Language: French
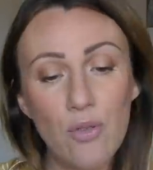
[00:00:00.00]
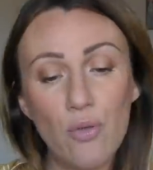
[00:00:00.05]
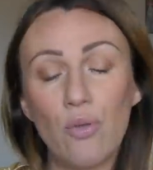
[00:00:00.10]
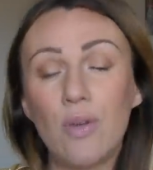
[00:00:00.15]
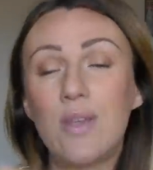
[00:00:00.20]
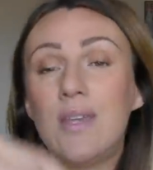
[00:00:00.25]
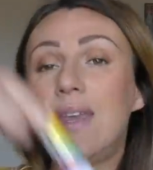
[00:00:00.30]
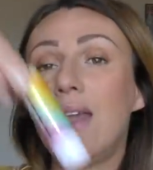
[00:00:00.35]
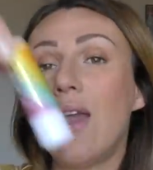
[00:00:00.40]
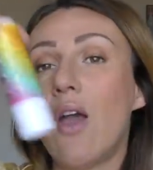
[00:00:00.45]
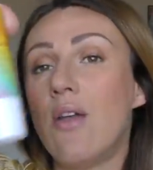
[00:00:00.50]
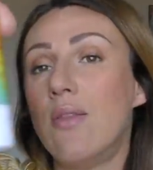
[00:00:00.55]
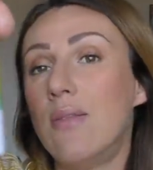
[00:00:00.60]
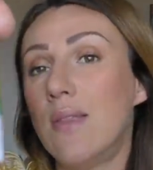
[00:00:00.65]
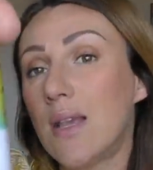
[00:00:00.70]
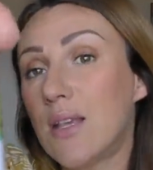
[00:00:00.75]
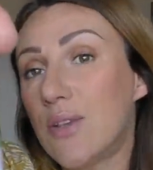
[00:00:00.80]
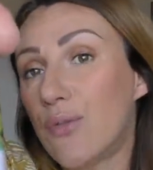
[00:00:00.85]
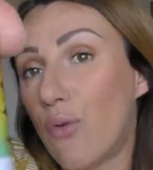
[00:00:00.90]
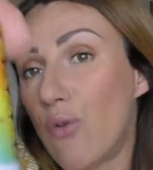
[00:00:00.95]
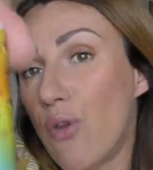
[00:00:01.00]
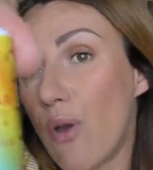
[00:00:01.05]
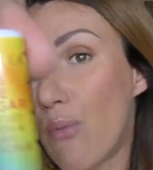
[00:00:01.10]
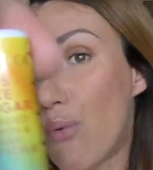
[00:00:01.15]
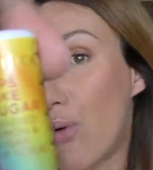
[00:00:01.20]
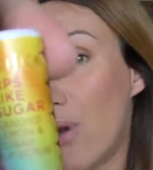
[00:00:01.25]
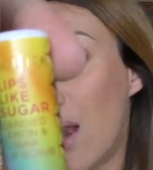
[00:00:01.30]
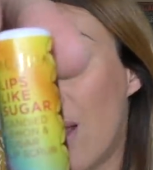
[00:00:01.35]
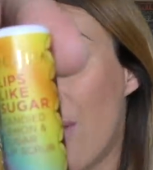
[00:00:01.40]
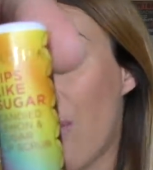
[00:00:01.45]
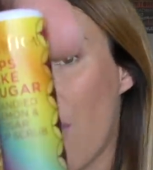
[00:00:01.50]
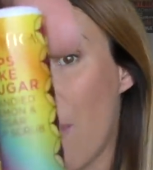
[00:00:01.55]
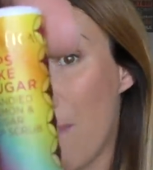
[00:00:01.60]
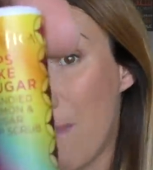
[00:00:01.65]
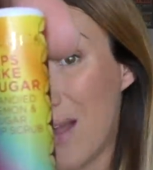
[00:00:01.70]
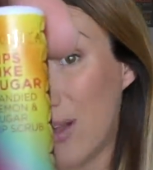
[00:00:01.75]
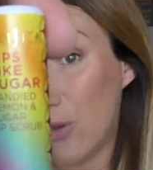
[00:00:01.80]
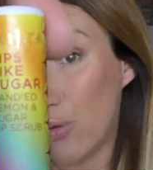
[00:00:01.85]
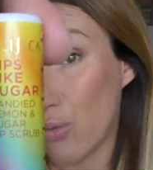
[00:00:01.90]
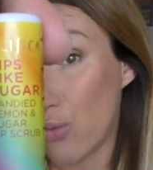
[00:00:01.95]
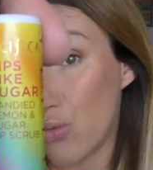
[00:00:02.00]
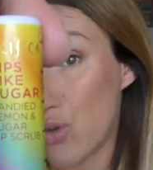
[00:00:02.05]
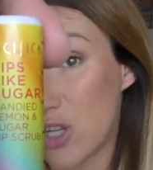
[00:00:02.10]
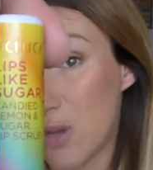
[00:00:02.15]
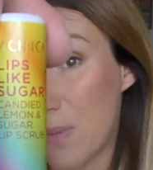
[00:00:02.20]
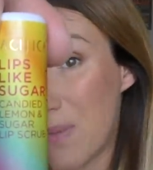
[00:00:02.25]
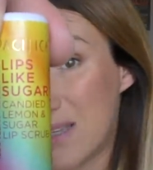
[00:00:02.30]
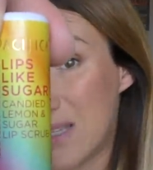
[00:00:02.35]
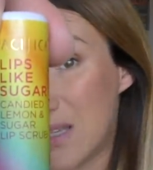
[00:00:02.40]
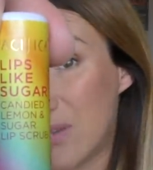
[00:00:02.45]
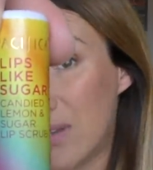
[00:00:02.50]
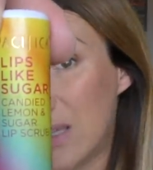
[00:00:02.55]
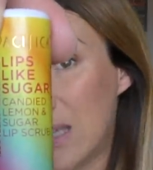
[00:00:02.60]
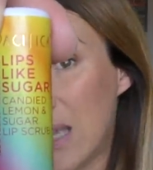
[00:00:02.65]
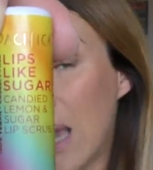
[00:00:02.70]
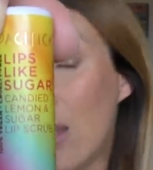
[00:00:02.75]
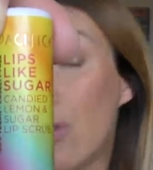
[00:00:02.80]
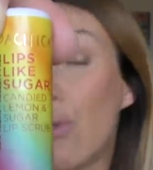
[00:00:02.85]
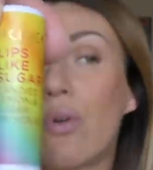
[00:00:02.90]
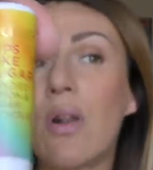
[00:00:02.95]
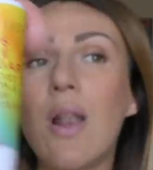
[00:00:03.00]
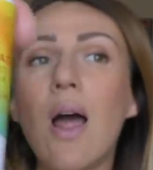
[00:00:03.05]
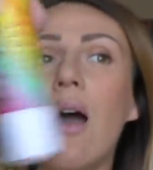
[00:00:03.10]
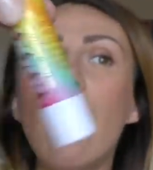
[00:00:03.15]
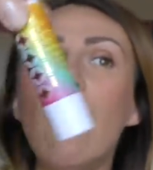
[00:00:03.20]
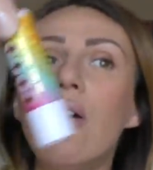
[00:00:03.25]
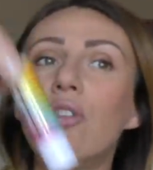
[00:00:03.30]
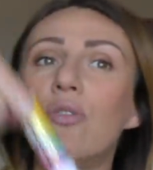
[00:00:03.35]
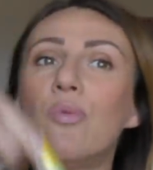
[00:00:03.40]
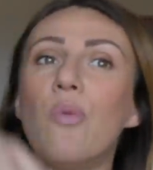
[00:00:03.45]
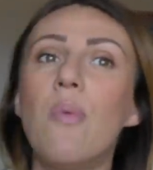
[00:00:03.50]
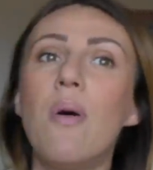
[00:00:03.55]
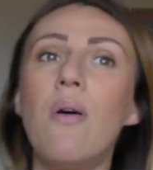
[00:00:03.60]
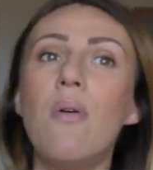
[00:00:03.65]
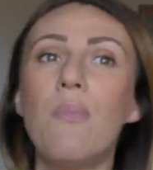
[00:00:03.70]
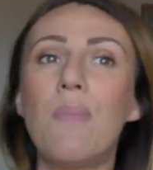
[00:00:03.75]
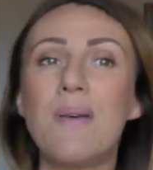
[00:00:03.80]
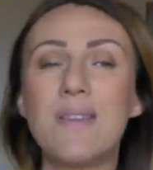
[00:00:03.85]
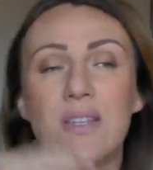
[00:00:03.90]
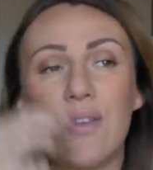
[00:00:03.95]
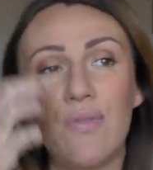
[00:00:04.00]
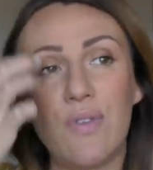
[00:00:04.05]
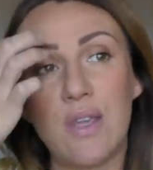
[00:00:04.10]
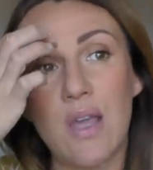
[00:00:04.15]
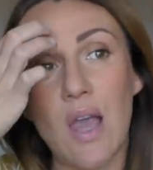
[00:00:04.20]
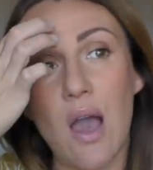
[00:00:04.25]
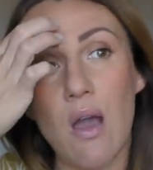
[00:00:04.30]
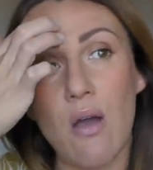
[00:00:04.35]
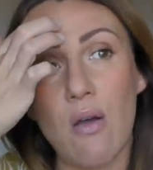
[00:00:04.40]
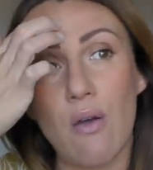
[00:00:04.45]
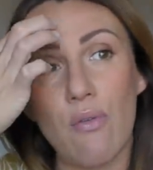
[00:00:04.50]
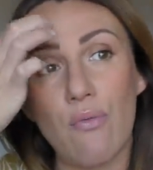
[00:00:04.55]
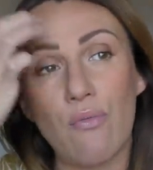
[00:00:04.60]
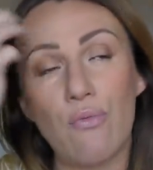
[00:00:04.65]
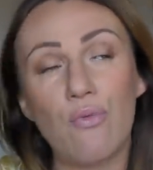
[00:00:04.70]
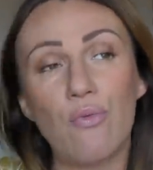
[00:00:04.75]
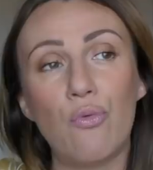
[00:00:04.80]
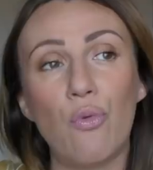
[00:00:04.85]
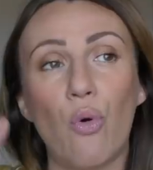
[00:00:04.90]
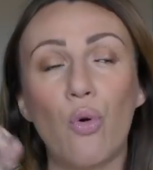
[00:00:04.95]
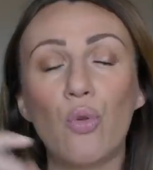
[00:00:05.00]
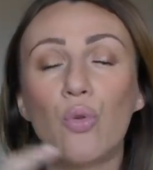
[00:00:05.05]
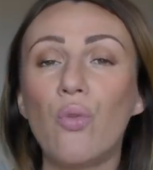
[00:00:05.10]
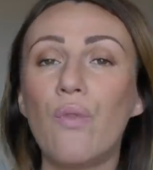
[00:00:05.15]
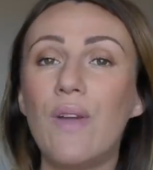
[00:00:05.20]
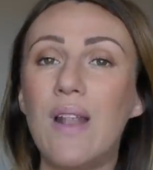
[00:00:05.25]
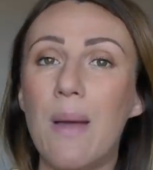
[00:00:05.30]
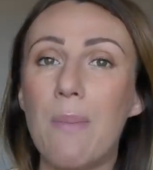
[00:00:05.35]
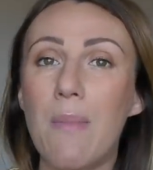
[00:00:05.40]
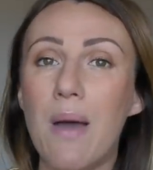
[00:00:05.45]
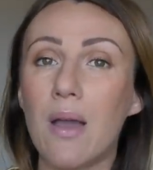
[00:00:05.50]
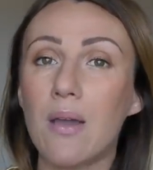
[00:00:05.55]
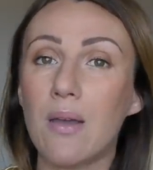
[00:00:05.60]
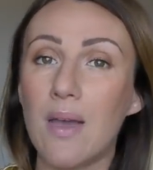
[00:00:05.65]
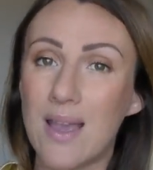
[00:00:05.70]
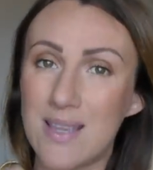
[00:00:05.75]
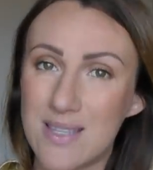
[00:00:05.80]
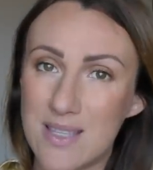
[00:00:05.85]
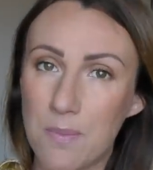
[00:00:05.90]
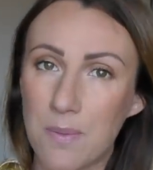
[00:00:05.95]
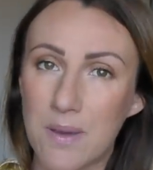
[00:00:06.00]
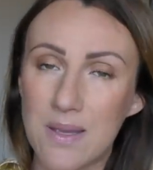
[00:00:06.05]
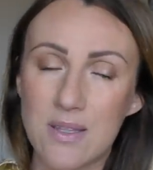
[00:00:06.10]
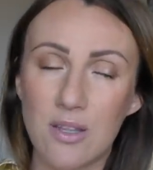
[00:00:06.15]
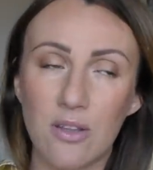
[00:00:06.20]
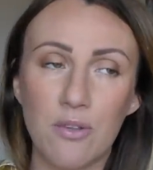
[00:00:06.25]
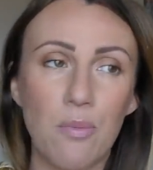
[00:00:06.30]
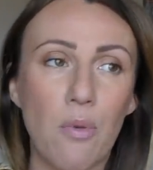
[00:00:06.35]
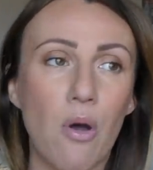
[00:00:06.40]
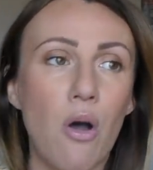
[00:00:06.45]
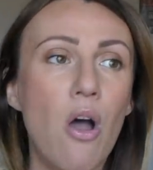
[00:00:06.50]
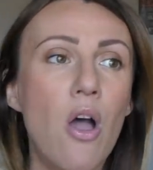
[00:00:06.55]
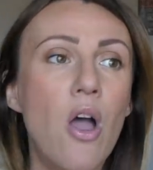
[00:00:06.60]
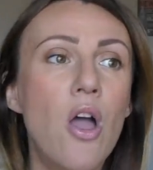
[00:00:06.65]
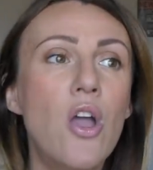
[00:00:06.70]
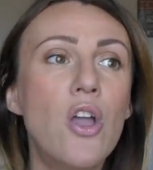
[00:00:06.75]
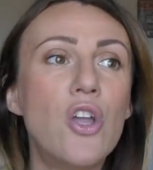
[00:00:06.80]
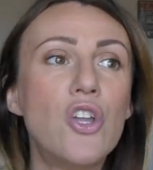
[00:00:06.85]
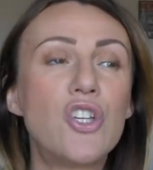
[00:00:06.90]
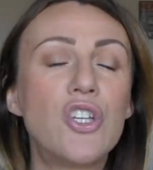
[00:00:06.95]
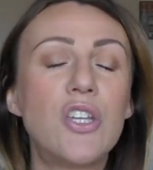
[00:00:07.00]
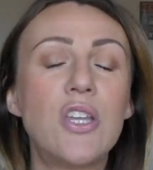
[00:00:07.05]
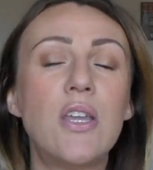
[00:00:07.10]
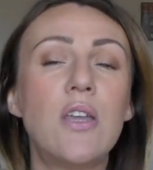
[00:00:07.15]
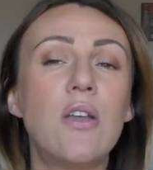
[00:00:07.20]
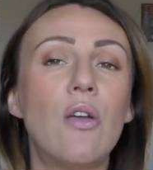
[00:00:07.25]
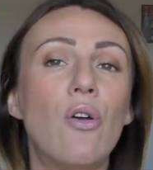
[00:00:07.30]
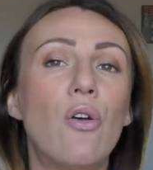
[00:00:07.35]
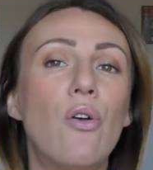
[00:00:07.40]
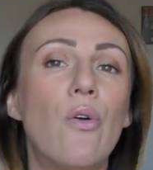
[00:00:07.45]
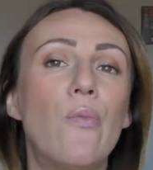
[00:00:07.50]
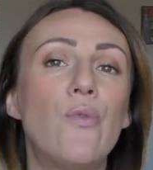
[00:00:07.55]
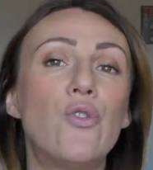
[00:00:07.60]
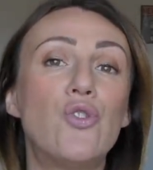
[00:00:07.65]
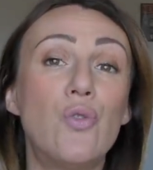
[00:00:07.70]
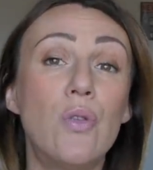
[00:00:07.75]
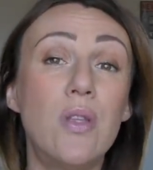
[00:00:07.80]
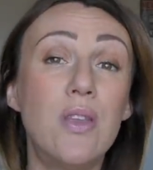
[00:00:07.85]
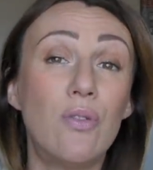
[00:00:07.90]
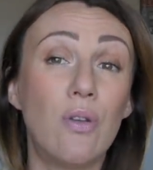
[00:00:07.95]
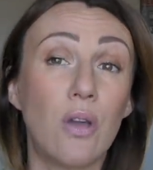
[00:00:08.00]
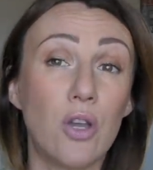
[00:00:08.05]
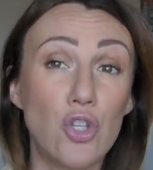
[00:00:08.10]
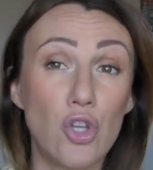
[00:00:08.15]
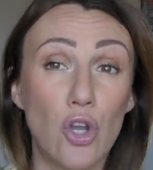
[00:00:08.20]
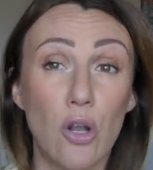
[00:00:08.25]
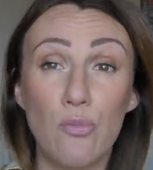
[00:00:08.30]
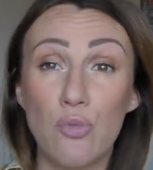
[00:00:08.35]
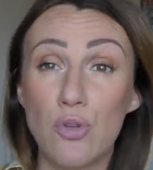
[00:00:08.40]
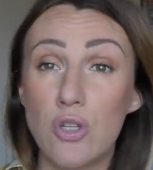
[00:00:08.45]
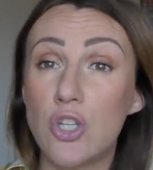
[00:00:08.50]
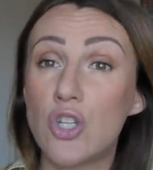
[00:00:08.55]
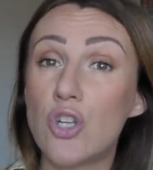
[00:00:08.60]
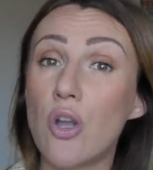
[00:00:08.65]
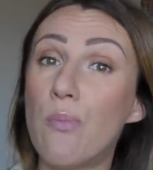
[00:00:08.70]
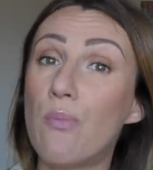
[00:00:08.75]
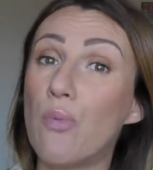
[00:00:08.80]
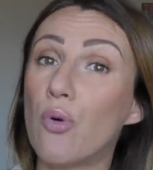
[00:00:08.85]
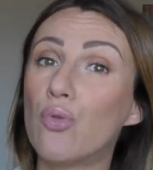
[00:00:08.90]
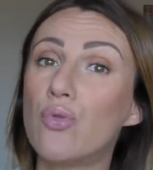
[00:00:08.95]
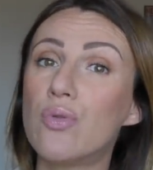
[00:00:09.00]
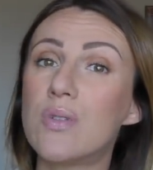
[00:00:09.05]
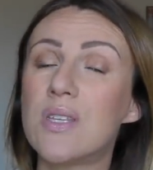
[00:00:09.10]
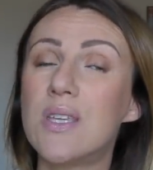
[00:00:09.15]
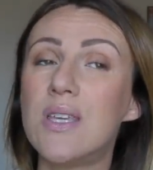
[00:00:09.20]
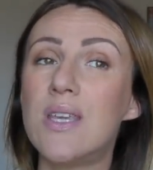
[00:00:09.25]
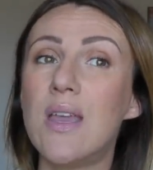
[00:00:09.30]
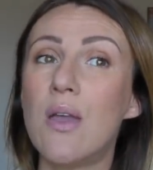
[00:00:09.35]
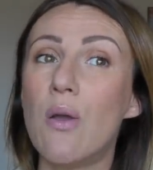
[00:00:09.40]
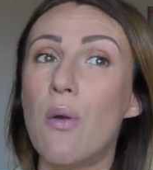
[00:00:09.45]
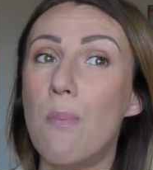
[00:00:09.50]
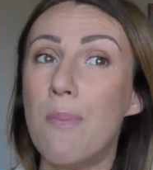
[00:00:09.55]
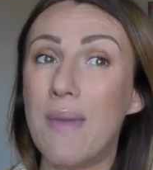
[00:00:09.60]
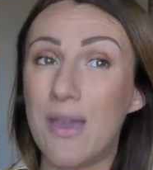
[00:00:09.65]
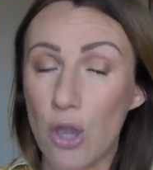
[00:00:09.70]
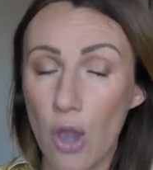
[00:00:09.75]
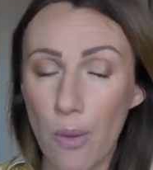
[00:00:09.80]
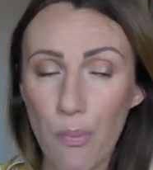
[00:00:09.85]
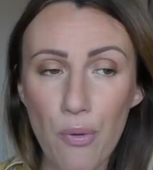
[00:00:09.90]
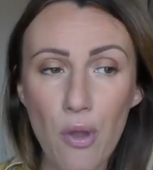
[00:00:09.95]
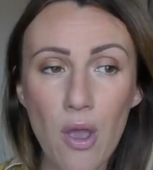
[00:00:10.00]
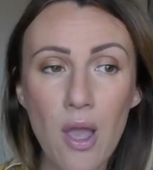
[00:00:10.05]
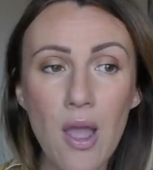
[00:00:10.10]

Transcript: donc qui est un exfoliant pour les lèvres en bâton de chez Pacifica. Donc là, en ce moment, en Pacifica, euh, vous retrouvez la marque assez présentement chez euh, Julie de Green Beauty Shop pour tout ce qui est euh, make-up.